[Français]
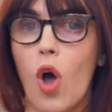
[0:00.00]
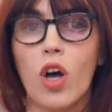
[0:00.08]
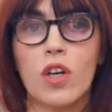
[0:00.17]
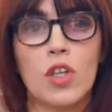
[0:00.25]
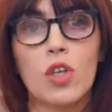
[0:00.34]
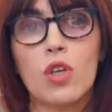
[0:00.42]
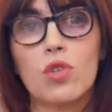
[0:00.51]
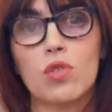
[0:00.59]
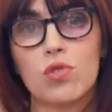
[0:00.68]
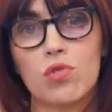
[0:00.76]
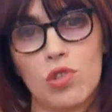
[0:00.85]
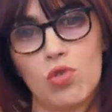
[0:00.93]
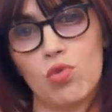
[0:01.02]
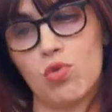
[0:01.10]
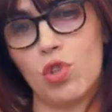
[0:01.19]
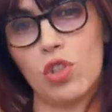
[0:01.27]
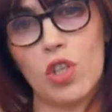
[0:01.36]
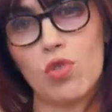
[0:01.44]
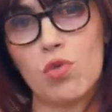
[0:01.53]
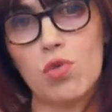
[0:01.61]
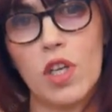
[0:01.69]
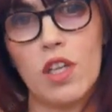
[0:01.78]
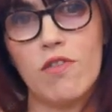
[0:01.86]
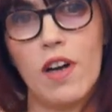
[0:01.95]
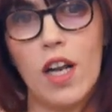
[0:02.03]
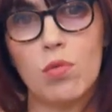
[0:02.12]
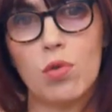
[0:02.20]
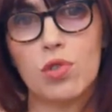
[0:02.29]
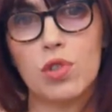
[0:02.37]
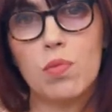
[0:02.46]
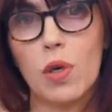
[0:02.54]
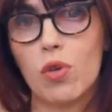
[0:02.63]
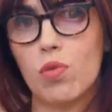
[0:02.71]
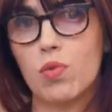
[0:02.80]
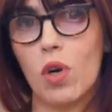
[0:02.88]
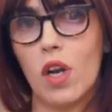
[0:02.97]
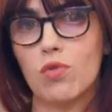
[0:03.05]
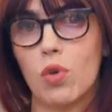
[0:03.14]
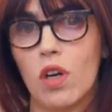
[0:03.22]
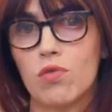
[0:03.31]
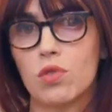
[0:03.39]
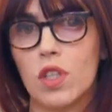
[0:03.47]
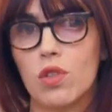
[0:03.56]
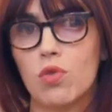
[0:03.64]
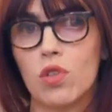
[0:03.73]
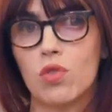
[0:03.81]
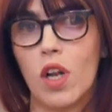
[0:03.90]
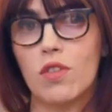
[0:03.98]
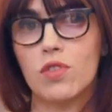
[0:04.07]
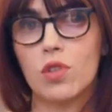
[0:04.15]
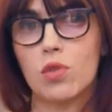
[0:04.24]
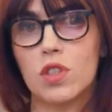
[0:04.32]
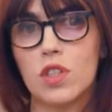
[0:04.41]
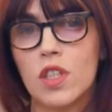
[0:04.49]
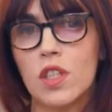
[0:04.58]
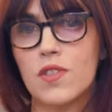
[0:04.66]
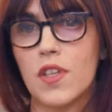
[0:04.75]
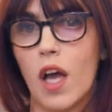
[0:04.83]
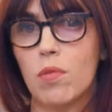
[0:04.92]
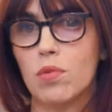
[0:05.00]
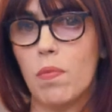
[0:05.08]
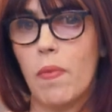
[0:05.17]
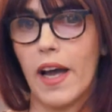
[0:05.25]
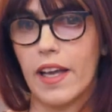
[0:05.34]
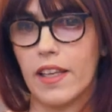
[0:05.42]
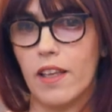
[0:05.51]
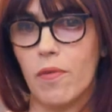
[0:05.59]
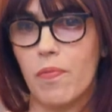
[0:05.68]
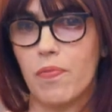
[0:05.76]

Alors d'ailleurs, cette, astuce, elle est valable aussi, pas que pour la voix. Hein. Vous allez voir, dans la vie quotidienne, c'est un peu pareil.